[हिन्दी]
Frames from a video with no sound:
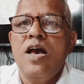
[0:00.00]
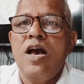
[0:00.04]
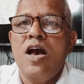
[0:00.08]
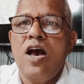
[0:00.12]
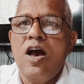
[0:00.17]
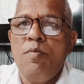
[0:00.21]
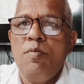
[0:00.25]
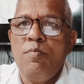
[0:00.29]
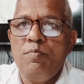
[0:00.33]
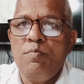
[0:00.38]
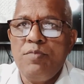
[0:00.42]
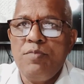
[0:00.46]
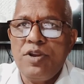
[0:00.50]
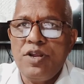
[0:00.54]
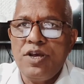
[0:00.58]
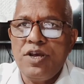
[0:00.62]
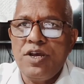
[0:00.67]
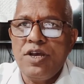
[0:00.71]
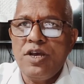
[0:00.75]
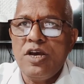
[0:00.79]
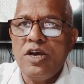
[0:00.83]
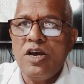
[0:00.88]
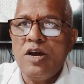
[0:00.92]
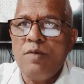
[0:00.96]
हमने
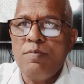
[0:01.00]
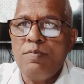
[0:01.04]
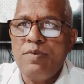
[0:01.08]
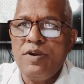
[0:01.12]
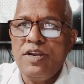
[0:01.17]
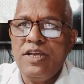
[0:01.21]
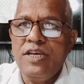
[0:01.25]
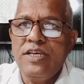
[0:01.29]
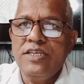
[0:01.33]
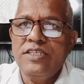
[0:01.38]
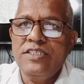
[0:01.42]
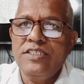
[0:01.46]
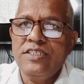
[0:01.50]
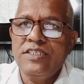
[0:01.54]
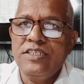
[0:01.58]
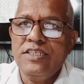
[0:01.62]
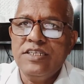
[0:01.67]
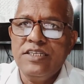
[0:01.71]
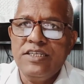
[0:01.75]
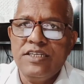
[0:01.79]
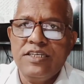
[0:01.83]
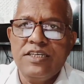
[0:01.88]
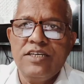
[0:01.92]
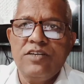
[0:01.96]
अपने
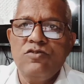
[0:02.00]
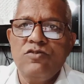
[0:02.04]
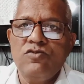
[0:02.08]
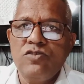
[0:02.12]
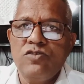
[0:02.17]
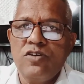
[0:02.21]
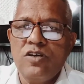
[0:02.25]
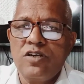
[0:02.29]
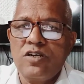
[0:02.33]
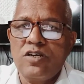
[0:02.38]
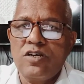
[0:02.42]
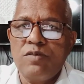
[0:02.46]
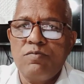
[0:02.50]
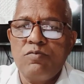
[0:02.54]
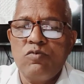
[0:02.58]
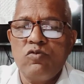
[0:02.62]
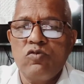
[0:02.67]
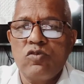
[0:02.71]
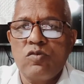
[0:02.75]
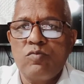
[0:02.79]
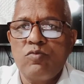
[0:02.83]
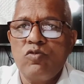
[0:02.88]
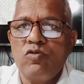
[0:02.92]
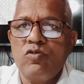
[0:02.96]
शरीर के अनुसार
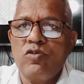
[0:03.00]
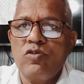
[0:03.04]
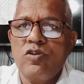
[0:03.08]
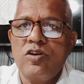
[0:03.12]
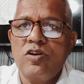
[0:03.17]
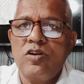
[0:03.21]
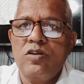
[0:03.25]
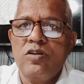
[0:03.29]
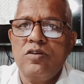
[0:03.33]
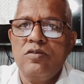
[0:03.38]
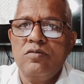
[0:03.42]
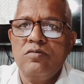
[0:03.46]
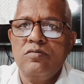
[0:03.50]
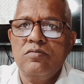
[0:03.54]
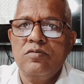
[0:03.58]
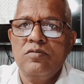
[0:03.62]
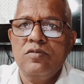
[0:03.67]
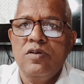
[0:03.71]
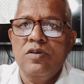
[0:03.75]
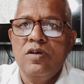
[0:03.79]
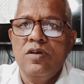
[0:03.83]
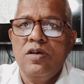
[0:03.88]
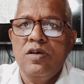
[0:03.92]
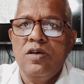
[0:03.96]
कपड़ों का प्रयोग करना
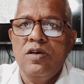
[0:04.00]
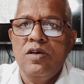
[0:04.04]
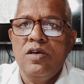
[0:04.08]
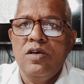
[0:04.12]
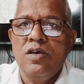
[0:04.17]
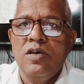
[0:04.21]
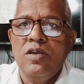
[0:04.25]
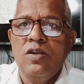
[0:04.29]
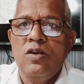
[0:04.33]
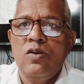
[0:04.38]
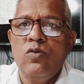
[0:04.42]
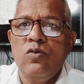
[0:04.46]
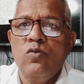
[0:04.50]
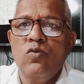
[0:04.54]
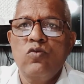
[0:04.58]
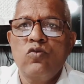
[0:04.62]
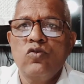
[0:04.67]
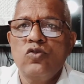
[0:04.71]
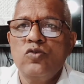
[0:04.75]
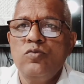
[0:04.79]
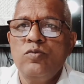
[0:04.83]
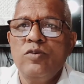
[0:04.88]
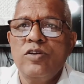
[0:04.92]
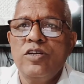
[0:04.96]
है लोग
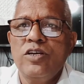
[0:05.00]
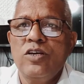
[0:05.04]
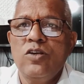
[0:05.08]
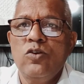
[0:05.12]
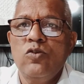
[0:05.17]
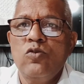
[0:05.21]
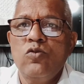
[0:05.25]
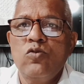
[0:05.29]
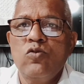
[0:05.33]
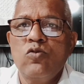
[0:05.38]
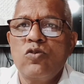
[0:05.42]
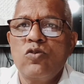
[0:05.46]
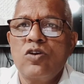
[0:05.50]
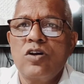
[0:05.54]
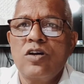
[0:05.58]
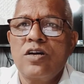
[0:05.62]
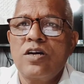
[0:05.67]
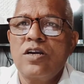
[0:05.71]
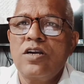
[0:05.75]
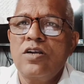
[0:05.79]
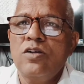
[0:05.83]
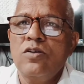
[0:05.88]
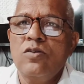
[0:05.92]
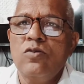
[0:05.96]
कुछ भी कहें लोगों का
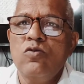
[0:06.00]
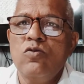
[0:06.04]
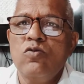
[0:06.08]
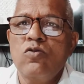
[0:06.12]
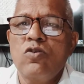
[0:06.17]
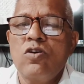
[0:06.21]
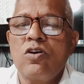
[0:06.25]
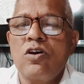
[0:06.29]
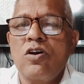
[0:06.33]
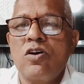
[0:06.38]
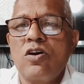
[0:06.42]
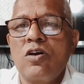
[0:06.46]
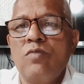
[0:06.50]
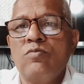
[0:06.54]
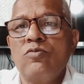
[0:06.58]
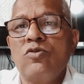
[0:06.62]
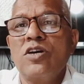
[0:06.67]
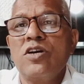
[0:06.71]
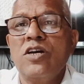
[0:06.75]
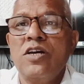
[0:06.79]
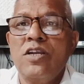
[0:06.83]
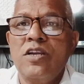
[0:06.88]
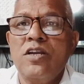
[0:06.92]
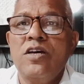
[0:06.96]
कहना लोगों का कम
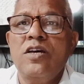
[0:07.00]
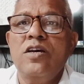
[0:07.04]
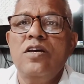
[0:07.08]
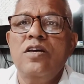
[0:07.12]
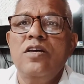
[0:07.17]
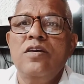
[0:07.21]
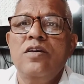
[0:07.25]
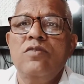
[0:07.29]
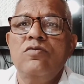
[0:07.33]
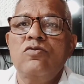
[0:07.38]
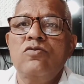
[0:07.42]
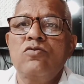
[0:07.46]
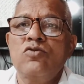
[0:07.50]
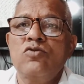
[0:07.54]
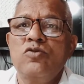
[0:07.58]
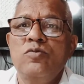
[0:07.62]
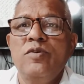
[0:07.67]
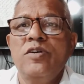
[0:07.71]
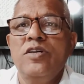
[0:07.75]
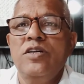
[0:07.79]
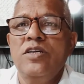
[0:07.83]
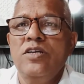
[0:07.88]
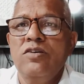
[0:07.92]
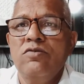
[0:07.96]
तो कहना है तो कुछ
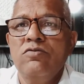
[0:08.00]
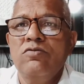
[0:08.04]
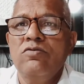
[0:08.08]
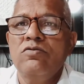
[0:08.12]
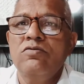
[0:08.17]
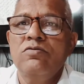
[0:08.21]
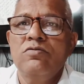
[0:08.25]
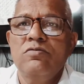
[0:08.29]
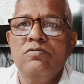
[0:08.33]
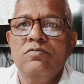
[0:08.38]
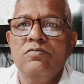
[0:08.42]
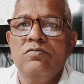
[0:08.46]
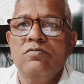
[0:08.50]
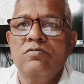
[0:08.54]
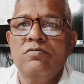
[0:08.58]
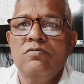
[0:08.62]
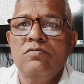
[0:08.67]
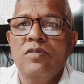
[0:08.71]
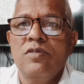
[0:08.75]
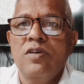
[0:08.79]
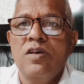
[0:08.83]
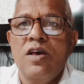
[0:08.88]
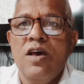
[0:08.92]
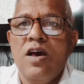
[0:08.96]
भी कहेंगे तो
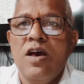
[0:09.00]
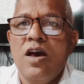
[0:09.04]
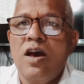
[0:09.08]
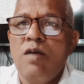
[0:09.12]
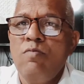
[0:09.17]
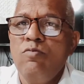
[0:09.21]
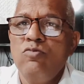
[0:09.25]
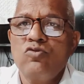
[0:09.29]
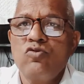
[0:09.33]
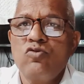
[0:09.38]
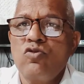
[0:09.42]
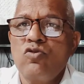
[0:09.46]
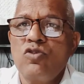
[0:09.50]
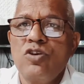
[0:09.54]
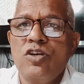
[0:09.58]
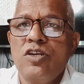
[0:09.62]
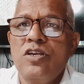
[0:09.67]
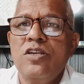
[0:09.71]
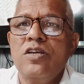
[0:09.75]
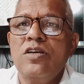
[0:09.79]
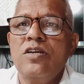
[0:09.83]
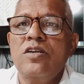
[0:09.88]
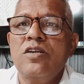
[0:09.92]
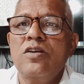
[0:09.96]
हम उसको
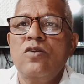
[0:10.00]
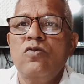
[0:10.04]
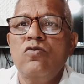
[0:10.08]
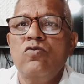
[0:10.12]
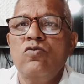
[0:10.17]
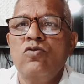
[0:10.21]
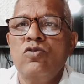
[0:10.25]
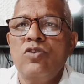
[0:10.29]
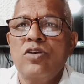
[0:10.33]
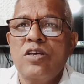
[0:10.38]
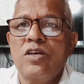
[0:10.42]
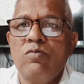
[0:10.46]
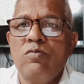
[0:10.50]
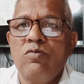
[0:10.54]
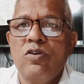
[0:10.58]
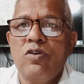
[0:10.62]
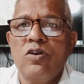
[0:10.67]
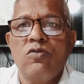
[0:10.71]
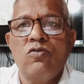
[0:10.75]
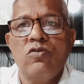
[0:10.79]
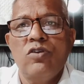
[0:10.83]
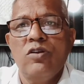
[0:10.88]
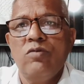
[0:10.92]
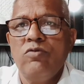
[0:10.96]
केयर नहीं करना लोगों ने क्या
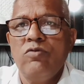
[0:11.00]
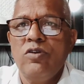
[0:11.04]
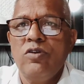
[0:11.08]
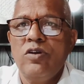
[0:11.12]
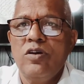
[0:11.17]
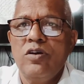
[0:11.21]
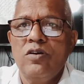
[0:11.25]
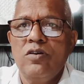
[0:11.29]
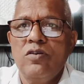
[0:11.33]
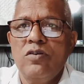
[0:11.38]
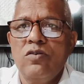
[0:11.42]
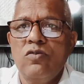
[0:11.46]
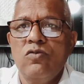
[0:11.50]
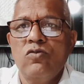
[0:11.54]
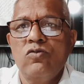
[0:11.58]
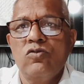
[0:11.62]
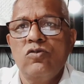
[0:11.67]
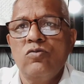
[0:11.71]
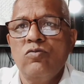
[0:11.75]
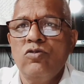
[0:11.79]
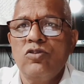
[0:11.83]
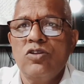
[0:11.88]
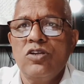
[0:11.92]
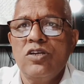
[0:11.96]
बोला क्यों नहीं बोला लोग
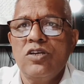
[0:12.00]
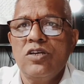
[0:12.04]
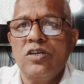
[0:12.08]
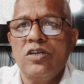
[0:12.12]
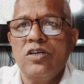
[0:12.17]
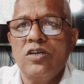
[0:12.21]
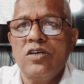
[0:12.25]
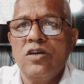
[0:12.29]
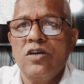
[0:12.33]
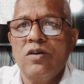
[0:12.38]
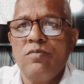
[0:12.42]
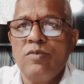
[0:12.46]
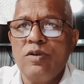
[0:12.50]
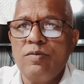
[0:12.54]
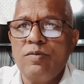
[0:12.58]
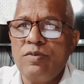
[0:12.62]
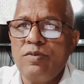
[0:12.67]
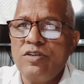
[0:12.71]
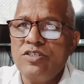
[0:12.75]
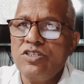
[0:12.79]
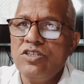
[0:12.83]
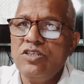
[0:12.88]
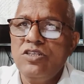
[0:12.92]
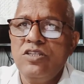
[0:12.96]
तो बोलते रहेंगे हमने
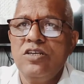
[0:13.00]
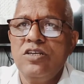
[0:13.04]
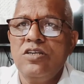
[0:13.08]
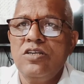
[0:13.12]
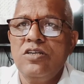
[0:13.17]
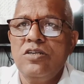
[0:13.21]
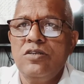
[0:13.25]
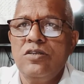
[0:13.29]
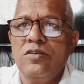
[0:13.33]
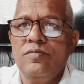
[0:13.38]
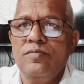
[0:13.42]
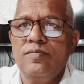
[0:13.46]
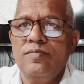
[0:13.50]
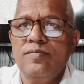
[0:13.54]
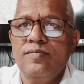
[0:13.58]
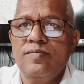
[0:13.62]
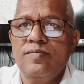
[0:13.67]
अपना शरीर देखना है